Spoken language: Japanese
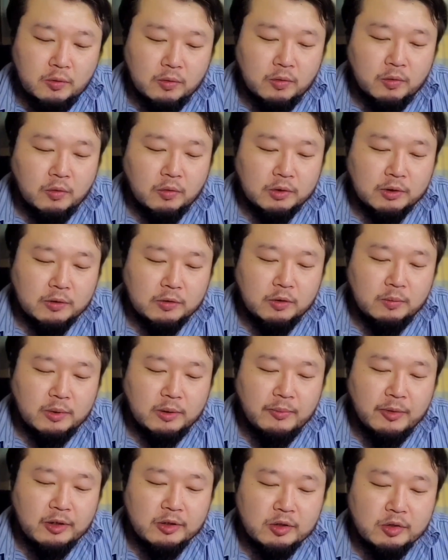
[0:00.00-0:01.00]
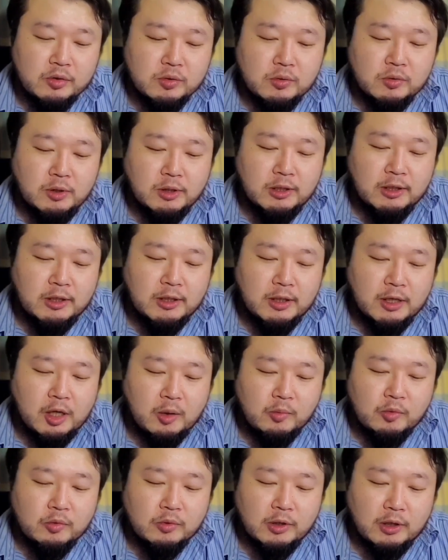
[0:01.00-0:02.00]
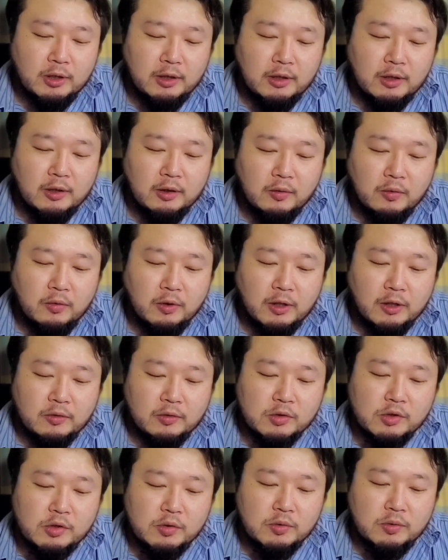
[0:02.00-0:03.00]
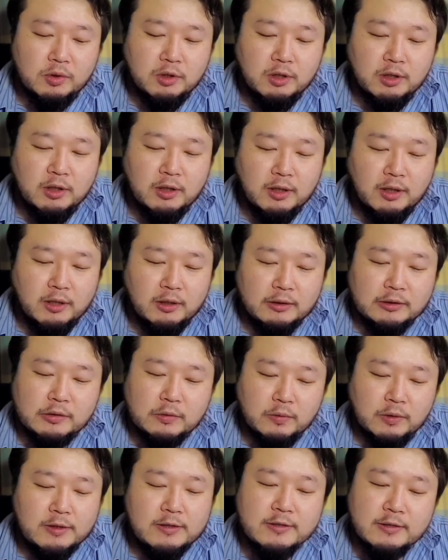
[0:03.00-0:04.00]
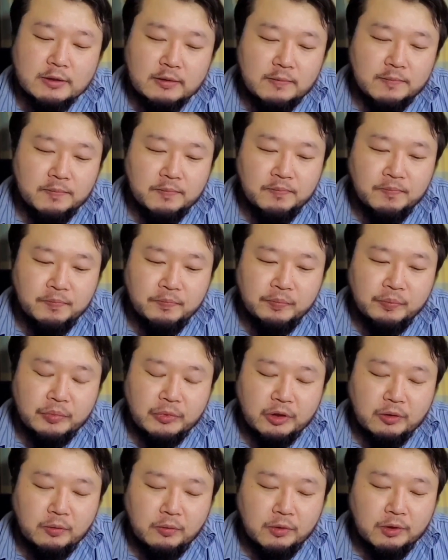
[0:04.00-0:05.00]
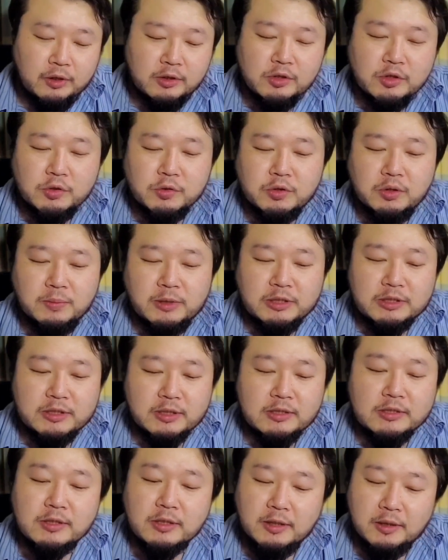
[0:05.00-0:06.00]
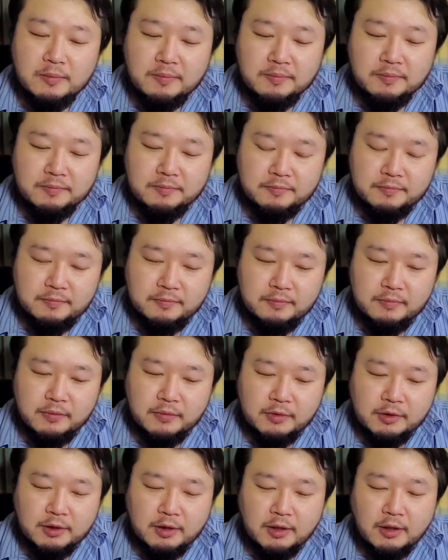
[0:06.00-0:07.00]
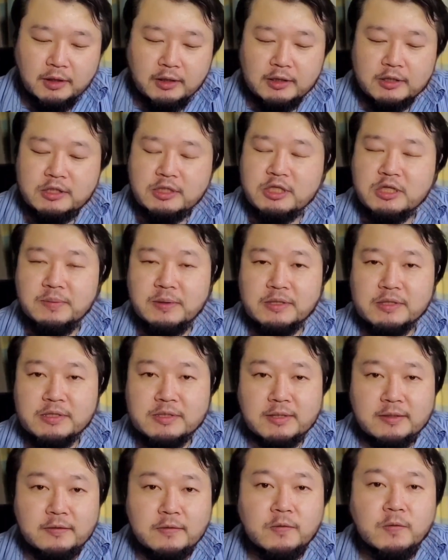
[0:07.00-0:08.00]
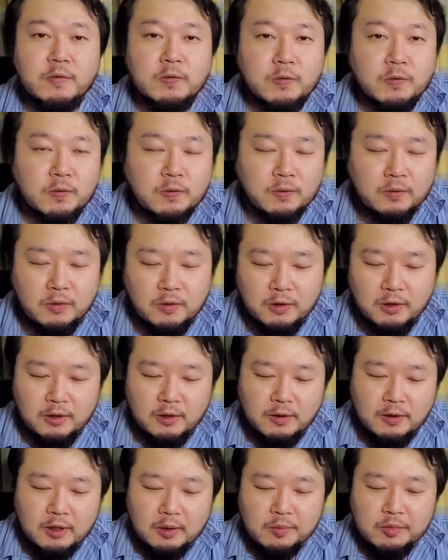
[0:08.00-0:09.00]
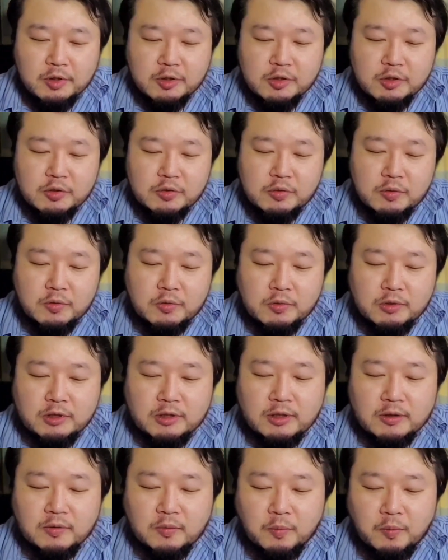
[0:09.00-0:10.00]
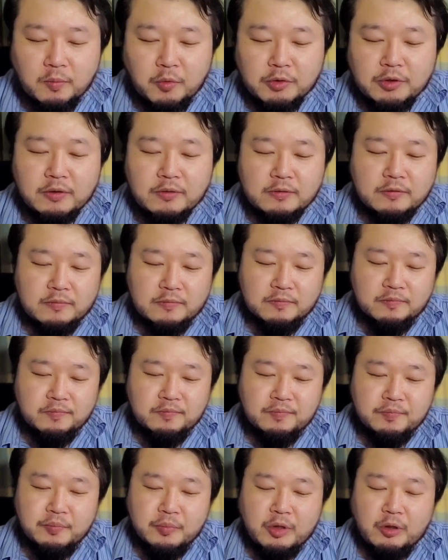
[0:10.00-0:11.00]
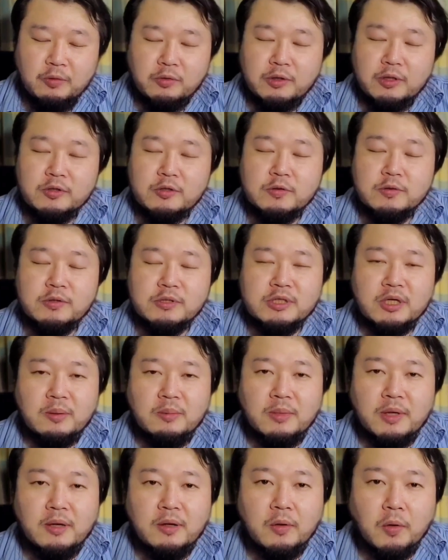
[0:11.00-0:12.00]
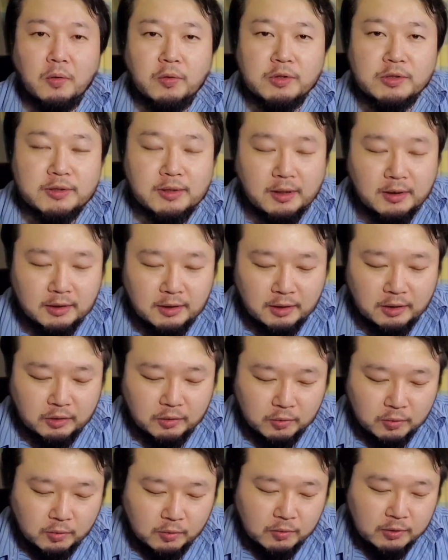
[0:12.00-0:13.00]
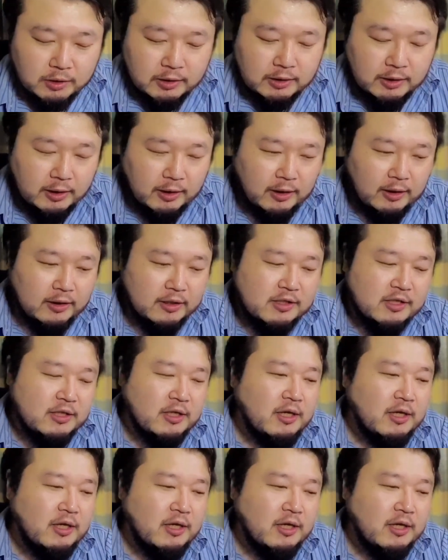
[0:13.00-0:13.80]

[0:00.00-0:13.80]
の、例えば12GB ラムで 512GB ストレージ。これで123,000円。で、一番最高のラムが 16GB のモデル。これで136,000円というところなんで、